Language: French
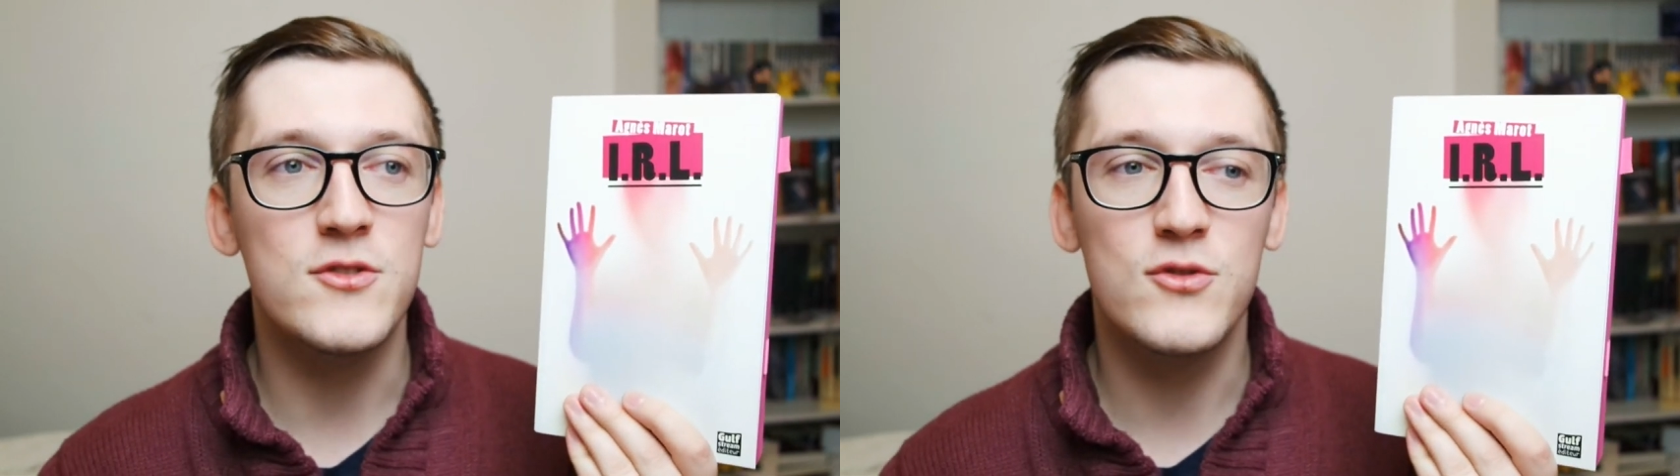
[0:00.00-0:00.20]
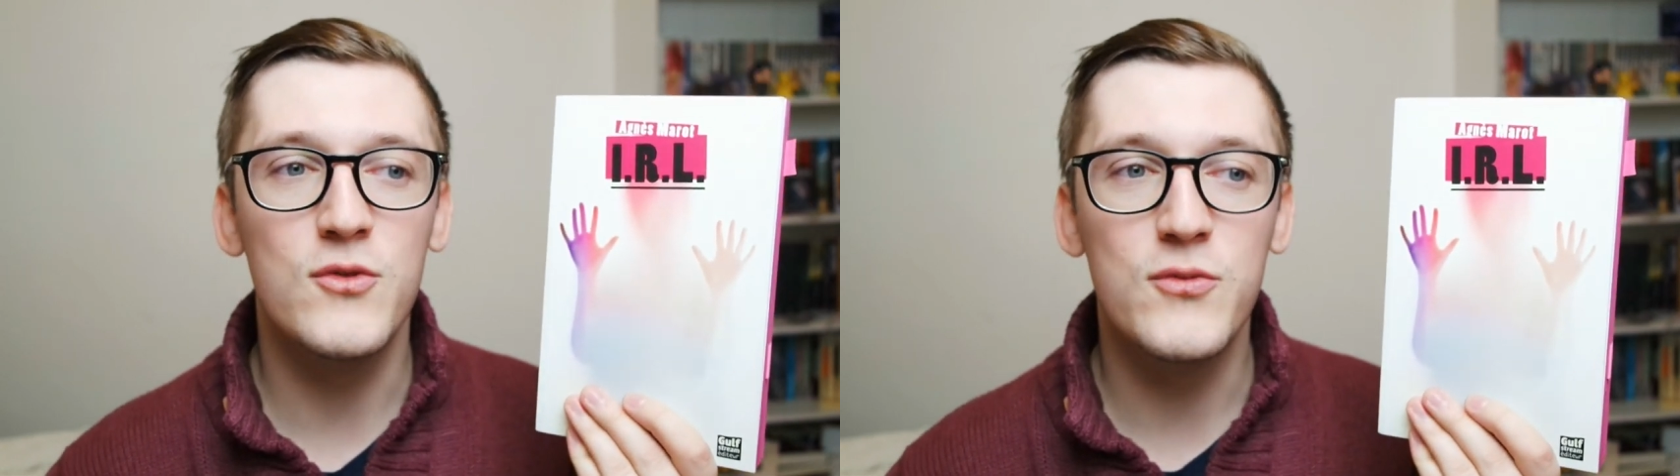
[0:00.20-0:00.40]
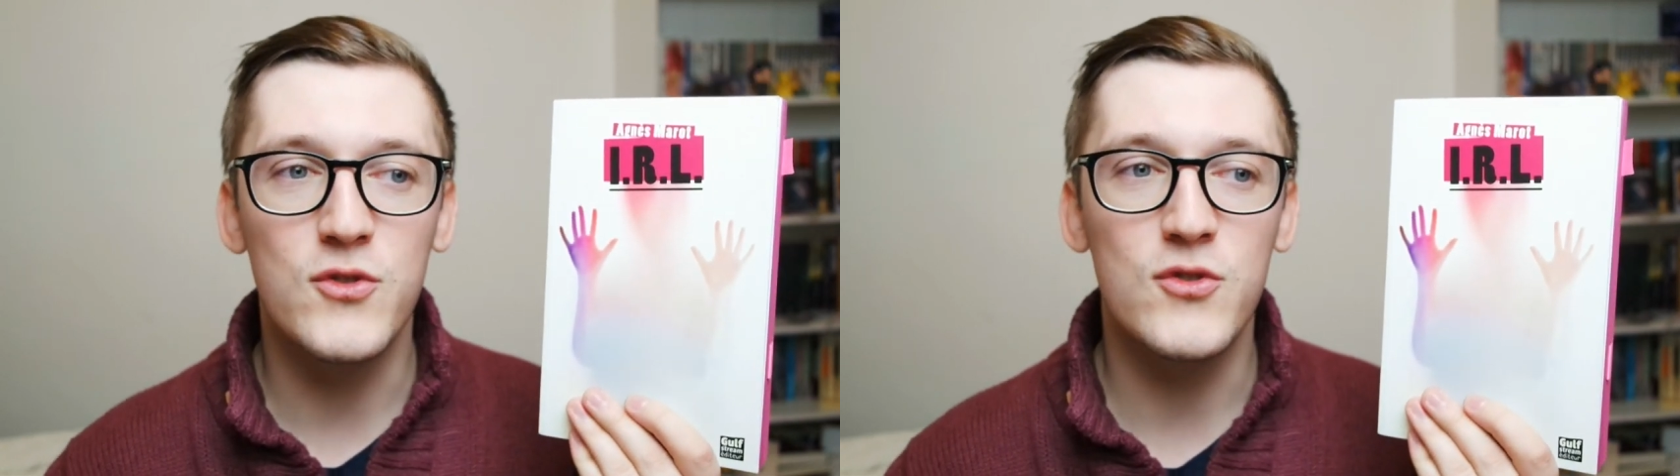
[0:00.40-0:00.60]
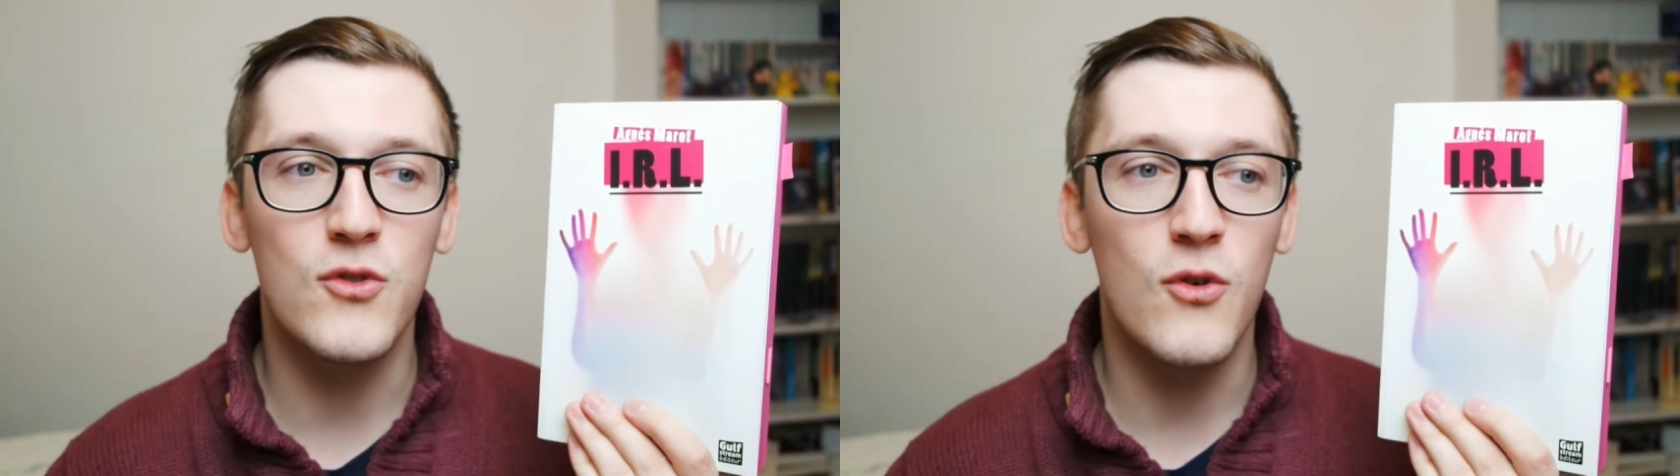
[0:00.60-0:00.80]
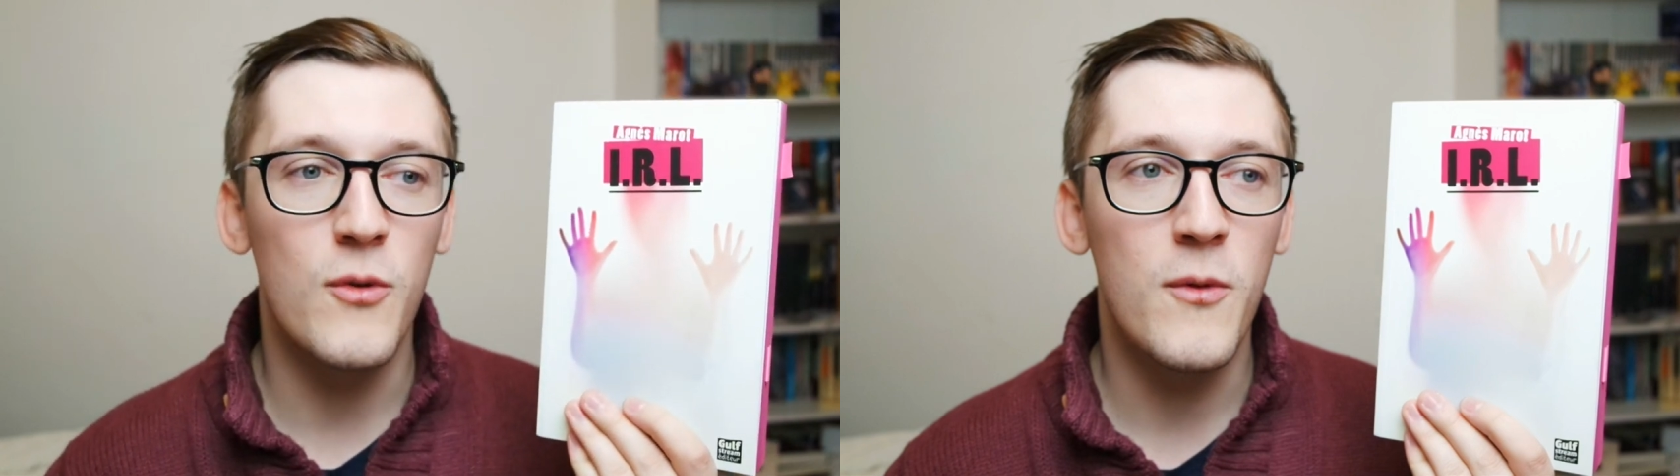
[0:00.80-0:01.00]
Et je trouve que
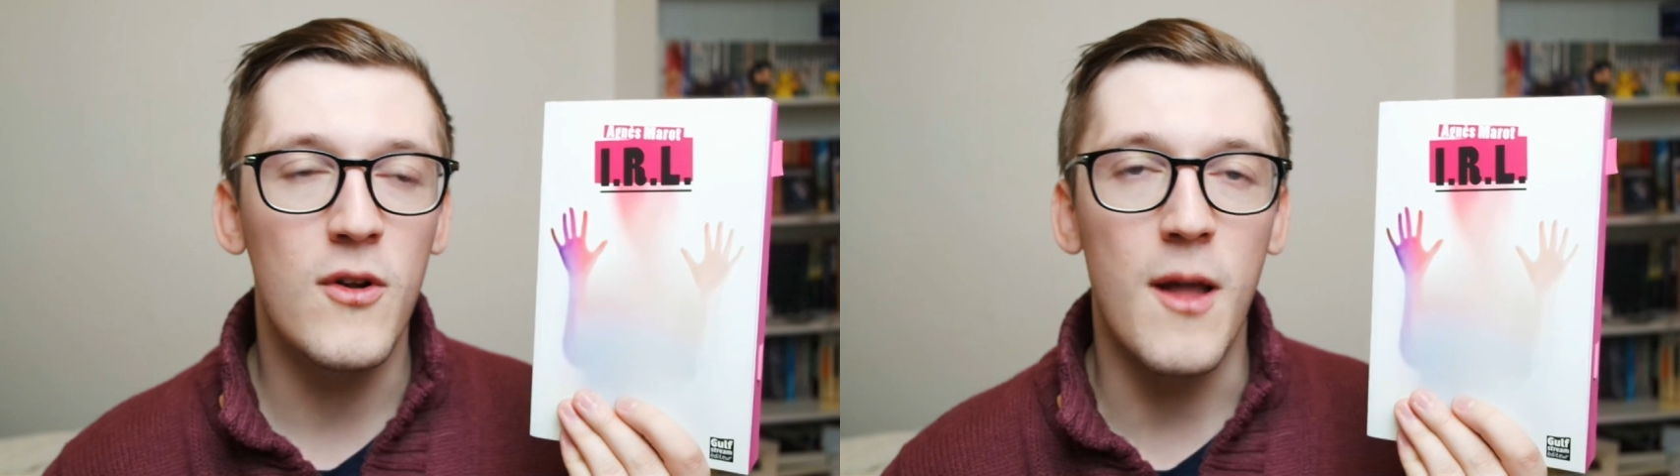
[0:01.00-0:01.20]
son roman,